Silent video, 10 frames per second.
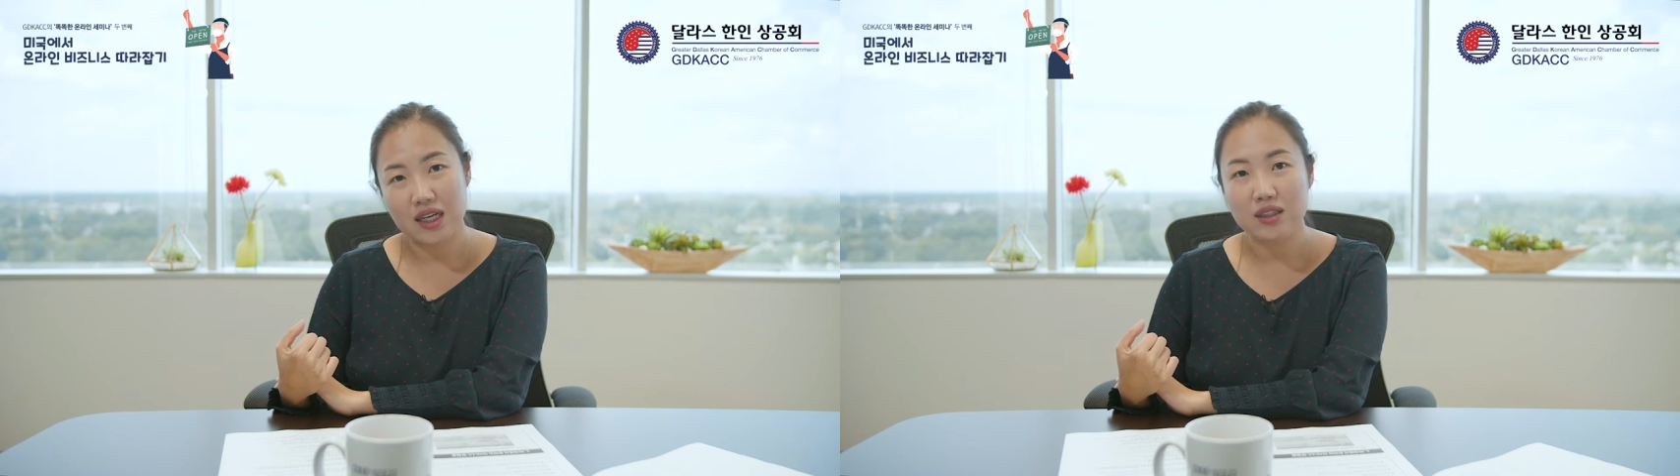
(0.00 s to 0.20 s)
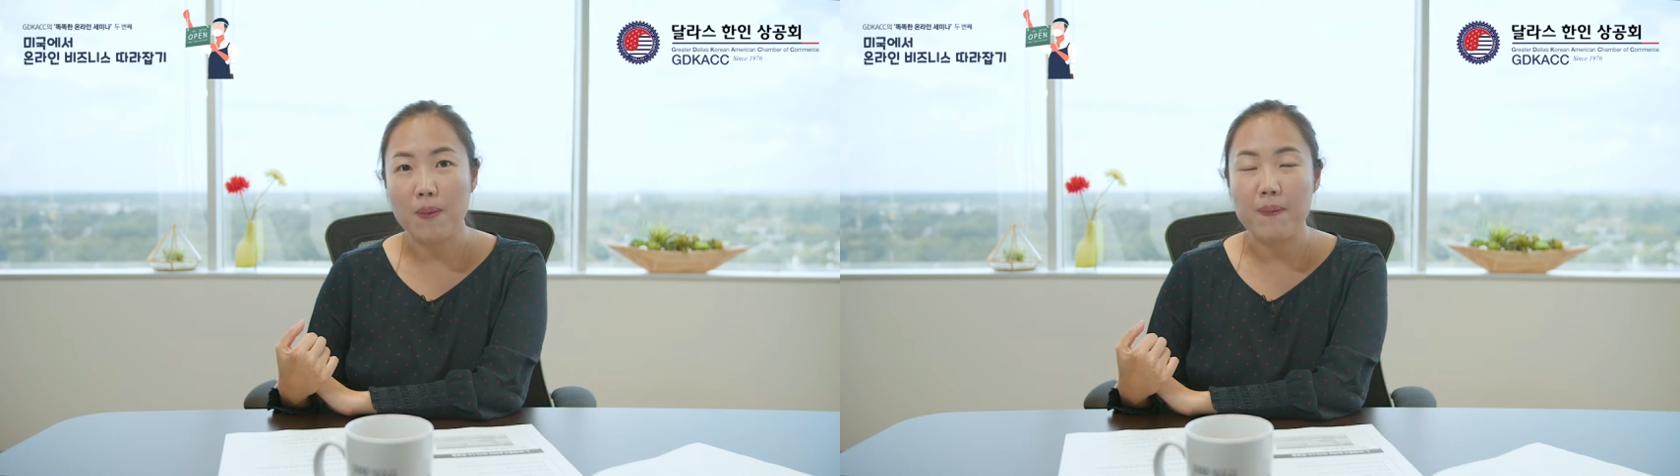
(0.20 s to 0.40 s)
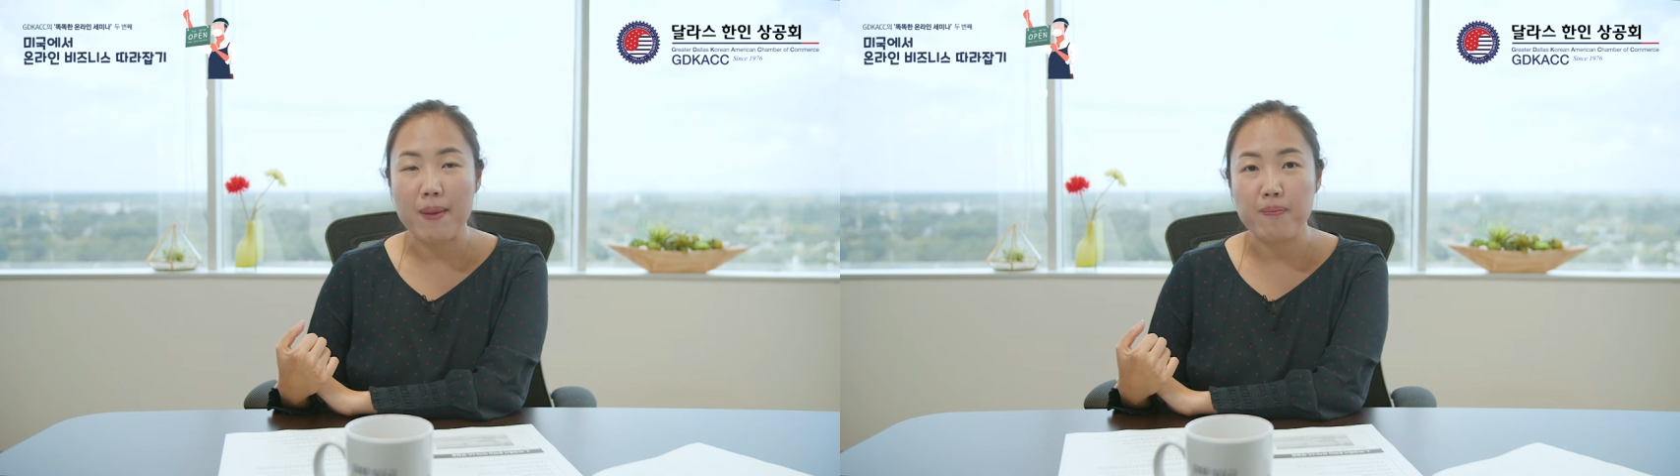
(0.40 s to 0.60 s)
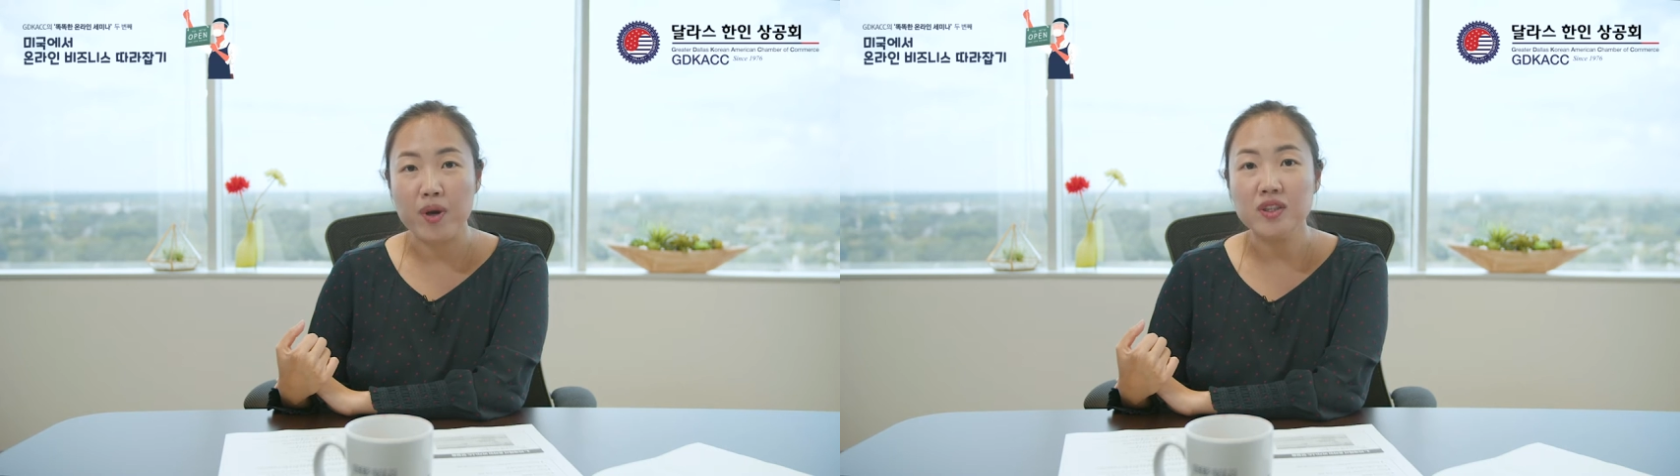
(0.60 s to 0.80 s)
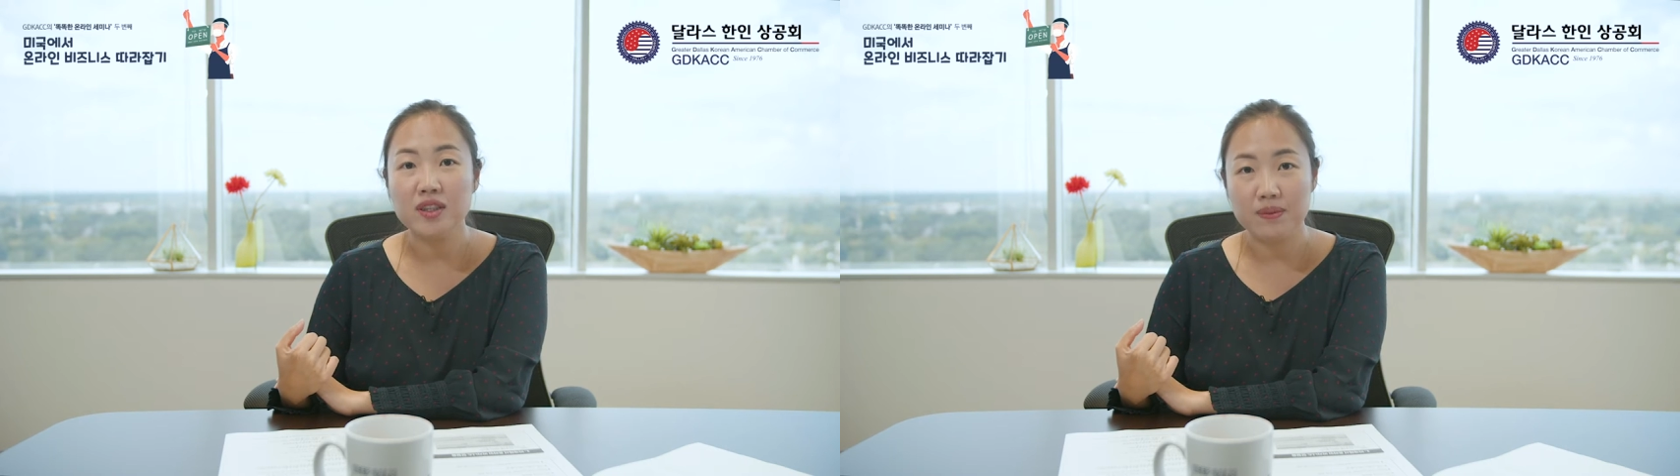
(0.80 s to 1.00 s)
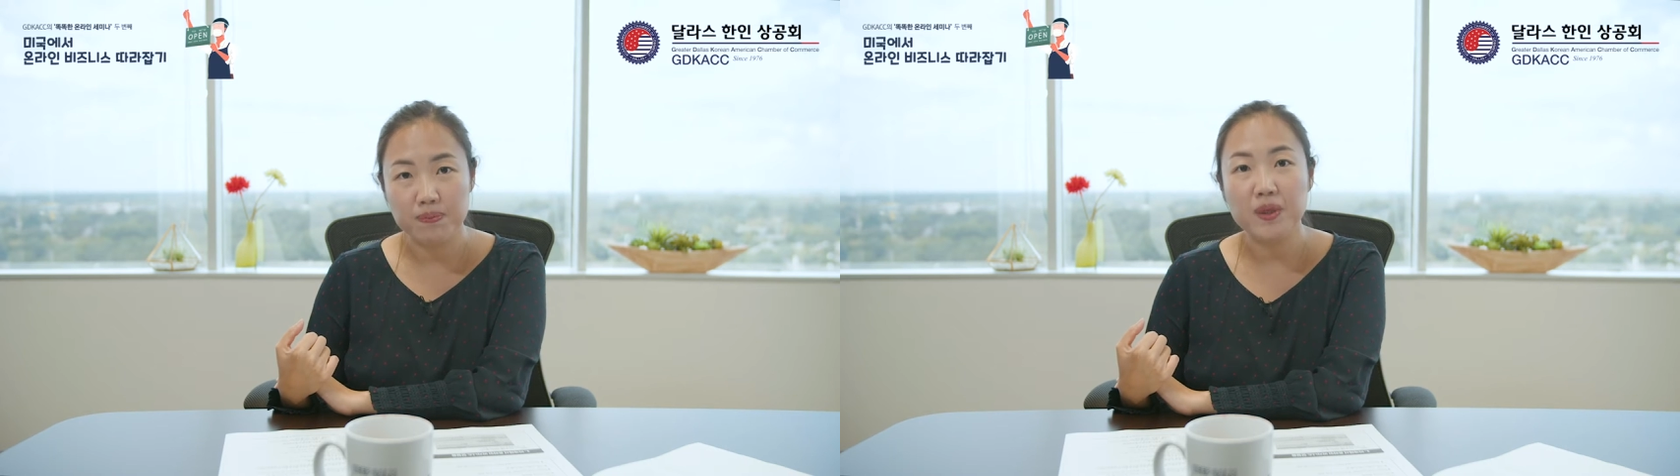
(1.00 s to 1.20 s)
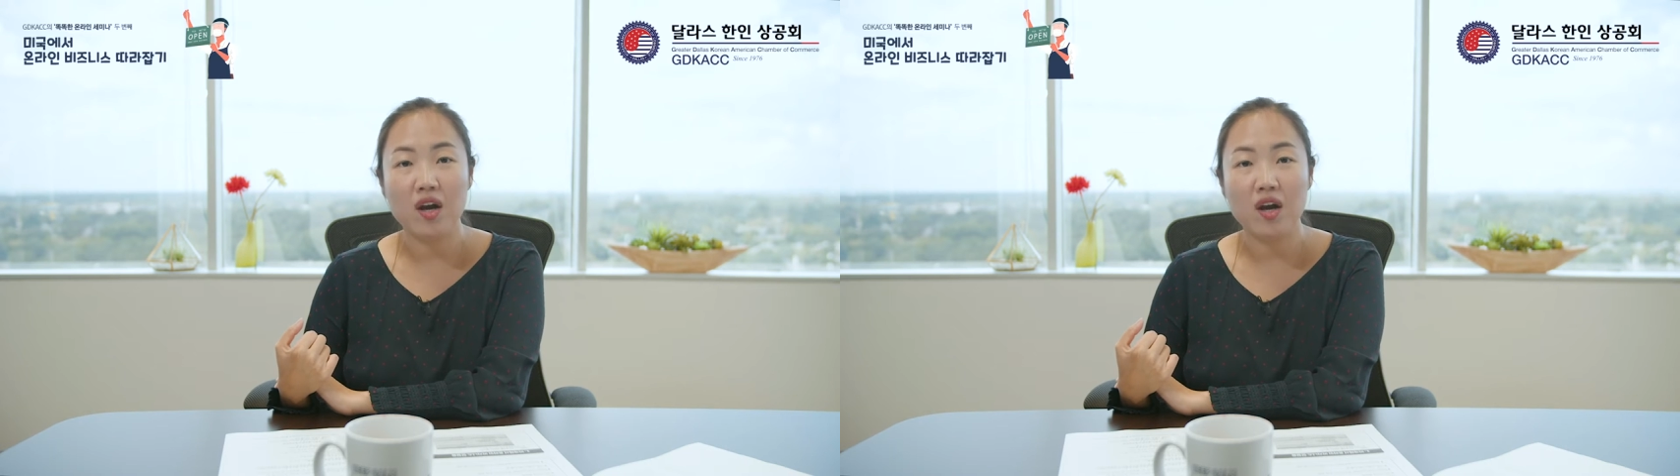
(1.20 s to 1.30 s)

그래서 멤버십